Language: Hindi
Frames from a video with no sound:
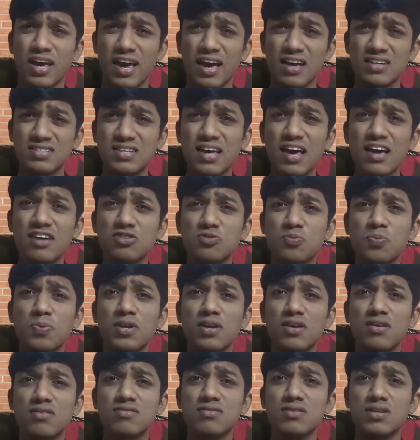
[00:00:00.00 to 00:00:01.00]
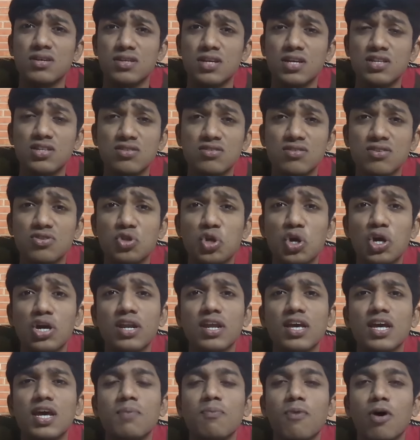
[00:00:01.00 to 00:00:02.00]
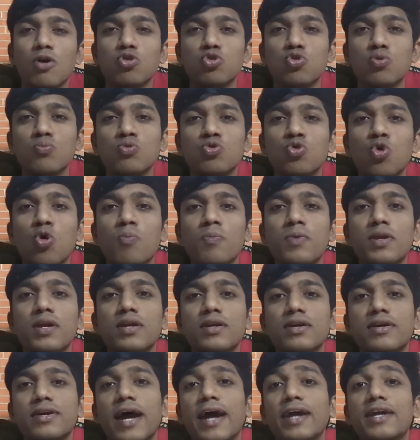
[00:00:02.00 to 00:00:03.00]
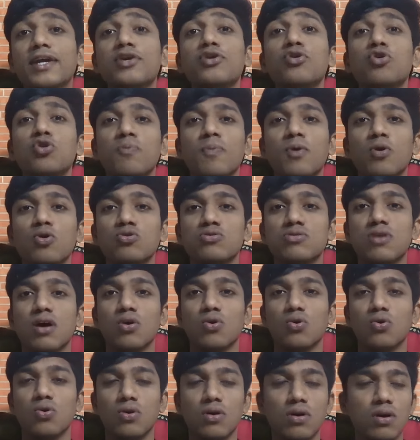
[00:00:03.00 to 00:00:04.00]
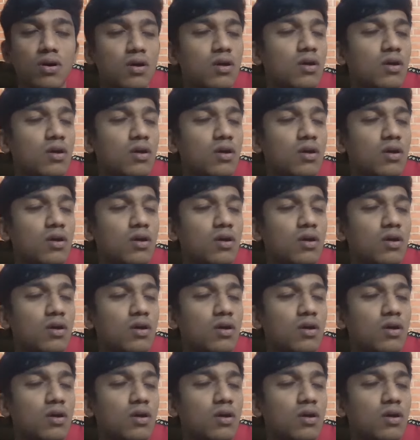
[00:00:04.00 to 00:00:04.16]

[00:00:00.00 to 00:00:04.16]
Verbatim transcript: एक ऐसा एक्सपीरियंस दे दे जिसे देखने के बाद तुम दो मिनट ग्रेटिट्यूड में गुजारो